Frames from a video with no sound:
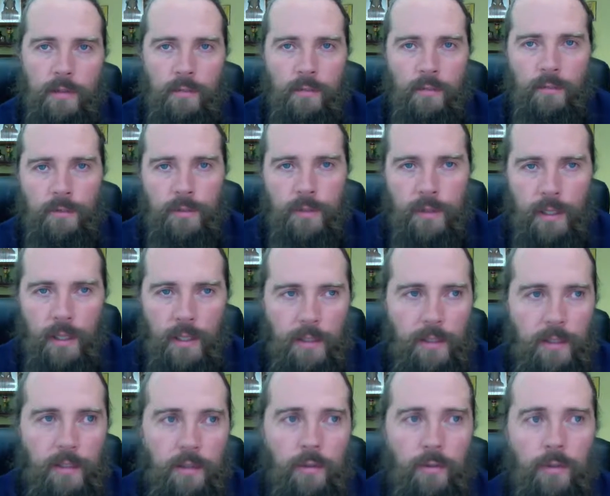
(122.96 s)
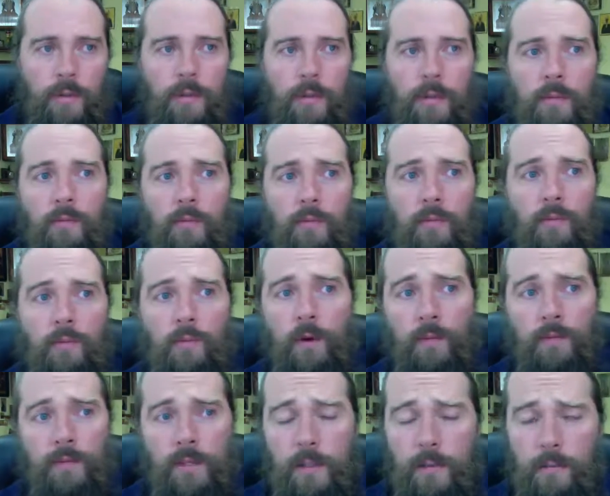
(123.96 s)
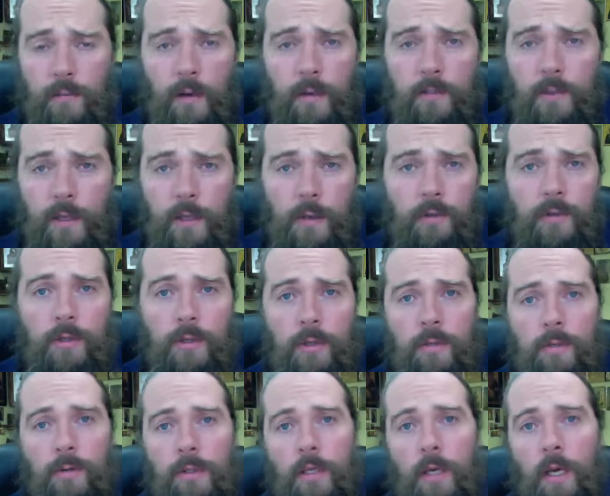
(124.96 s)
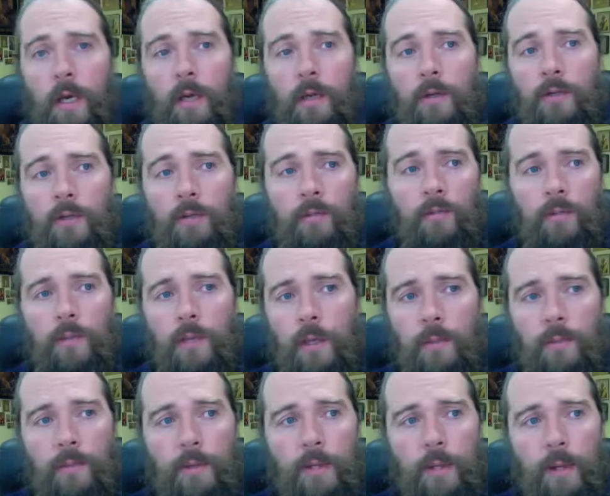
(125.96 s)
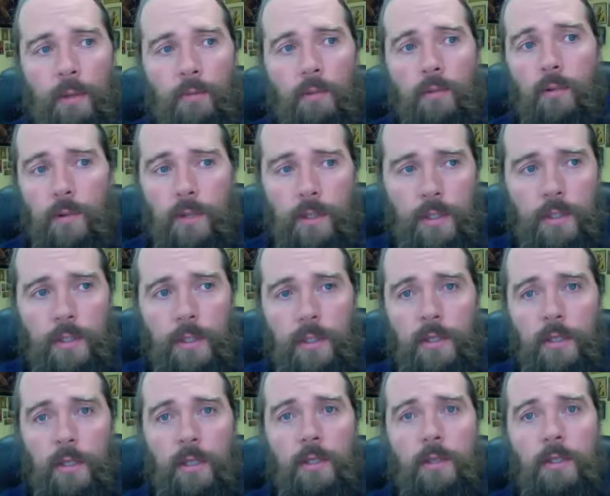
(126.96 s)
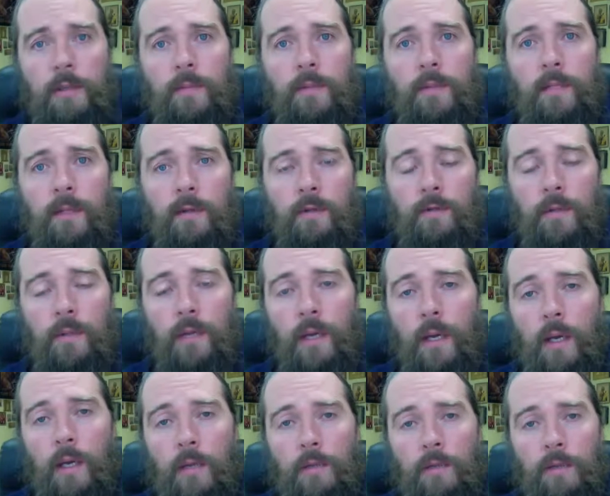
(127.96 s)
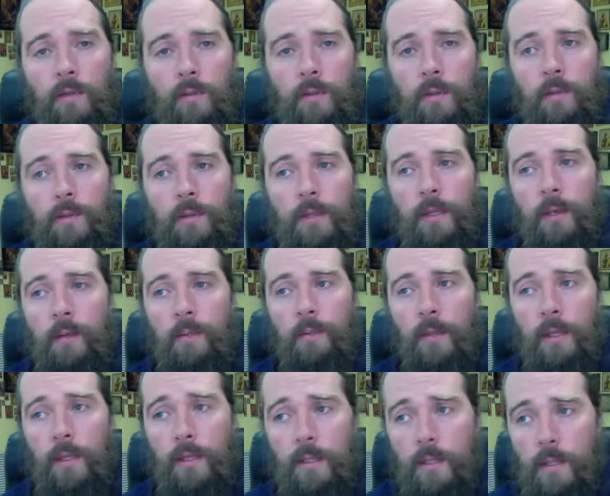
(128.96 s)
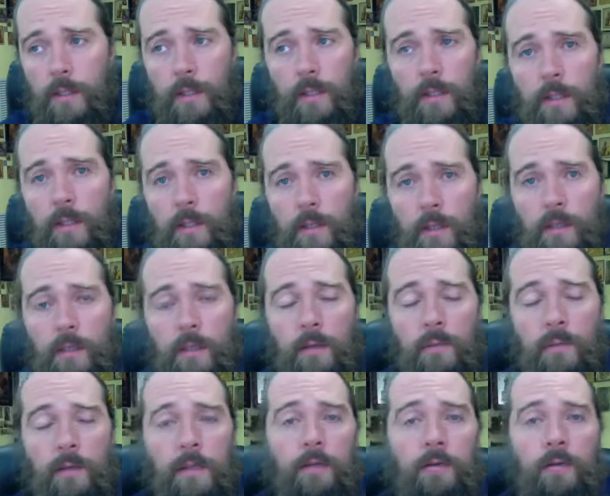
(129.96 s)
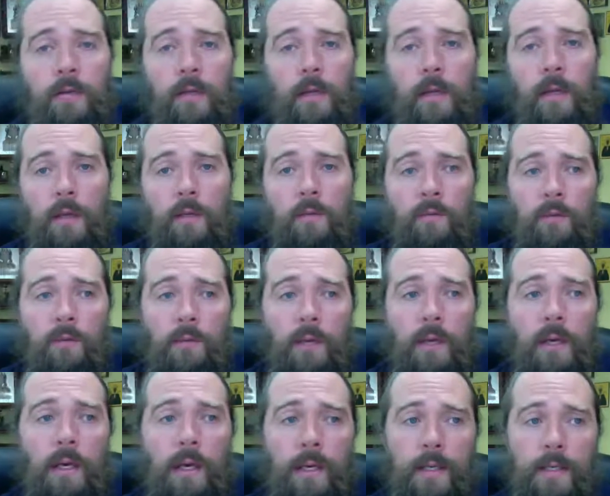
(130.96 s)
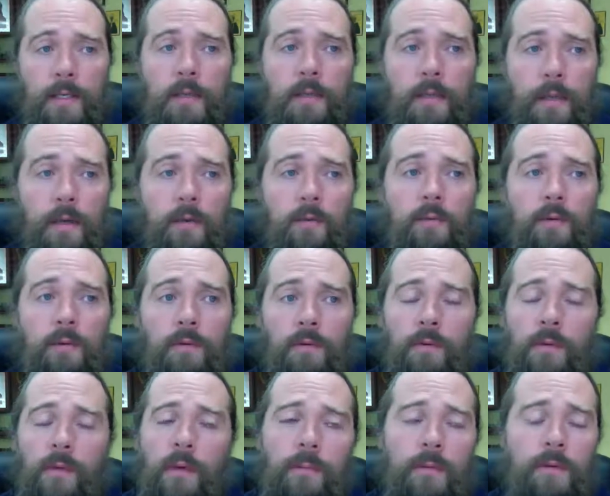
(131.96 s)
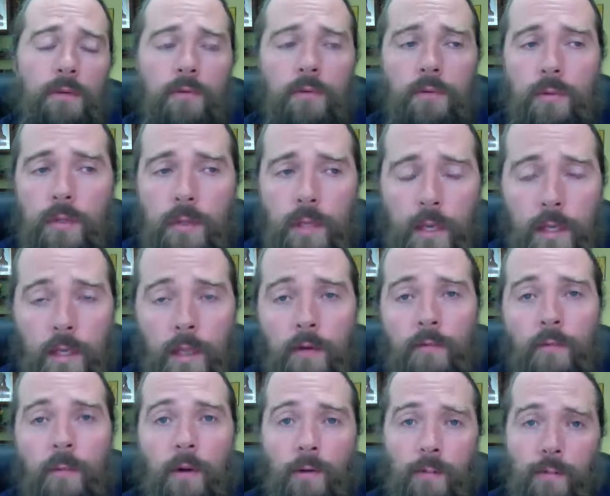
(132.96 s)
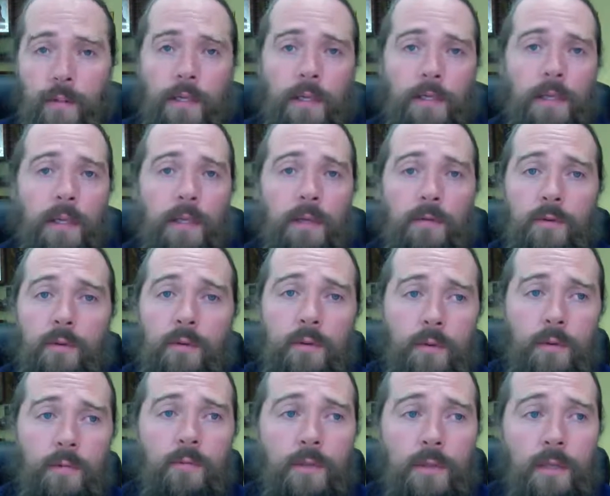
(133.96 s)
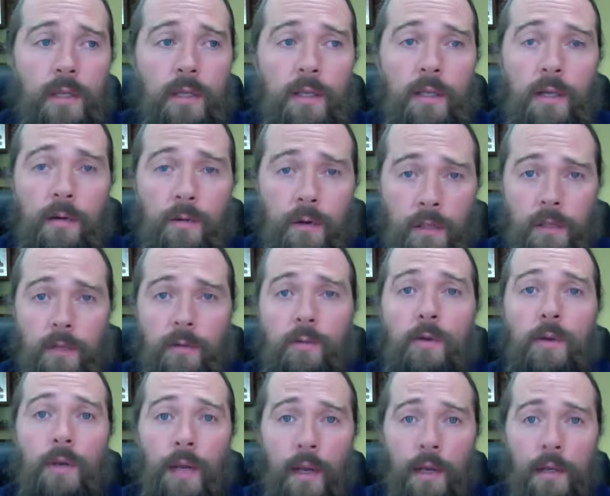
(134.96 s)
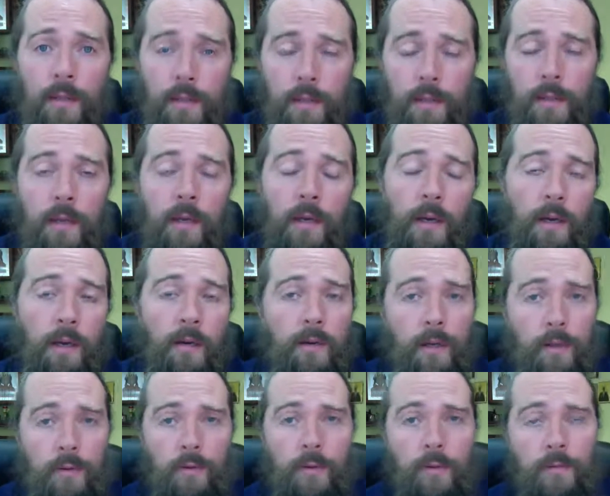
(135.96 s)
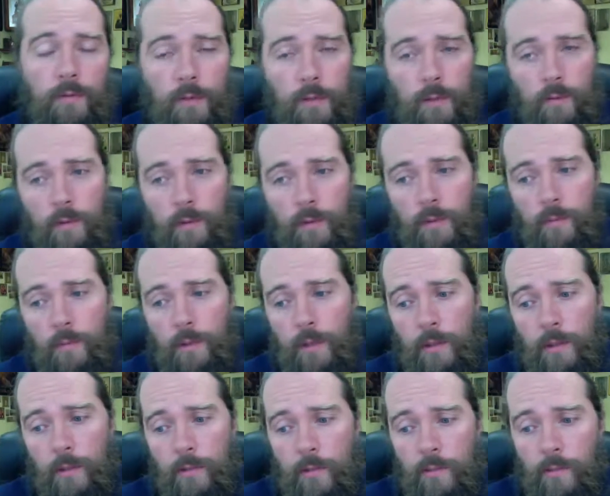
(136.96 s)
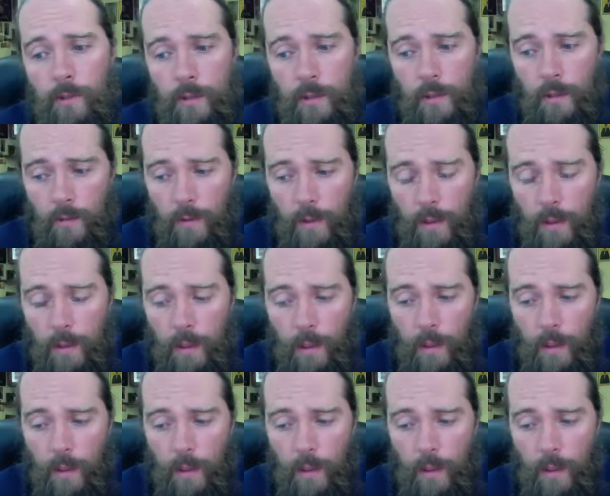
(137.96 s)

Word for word: буду знать, что-то не буду вообще учитывать, чему-то я придам больше значения, чем следует, чему-то придам меньше значения, чем следует, и в итоге картина, которую вы мне обрисуете, она в моем сознании все равно будет неадекватна той реальности, в которой вы живете. Поэтому мой совет